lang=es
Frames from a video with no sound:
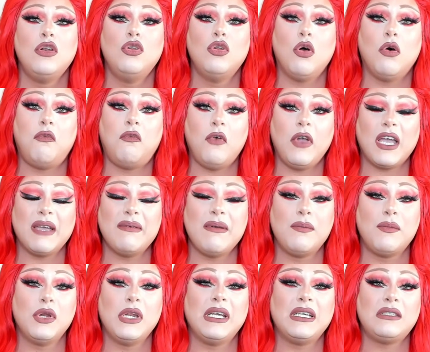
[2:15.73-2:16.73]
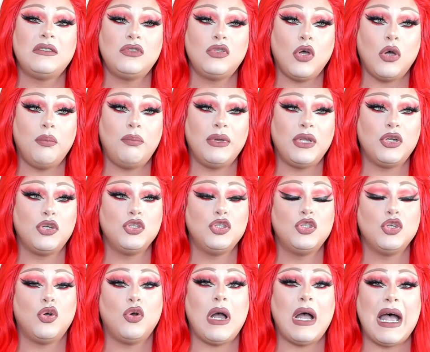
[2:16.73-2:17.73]
no fue que me molestó,
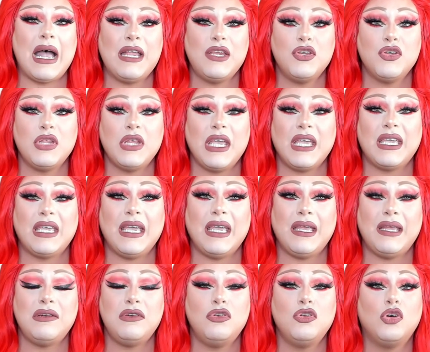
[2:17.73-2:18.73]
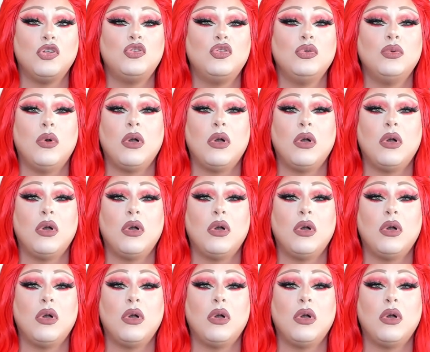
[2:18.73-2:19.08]
pero yo hallo de que no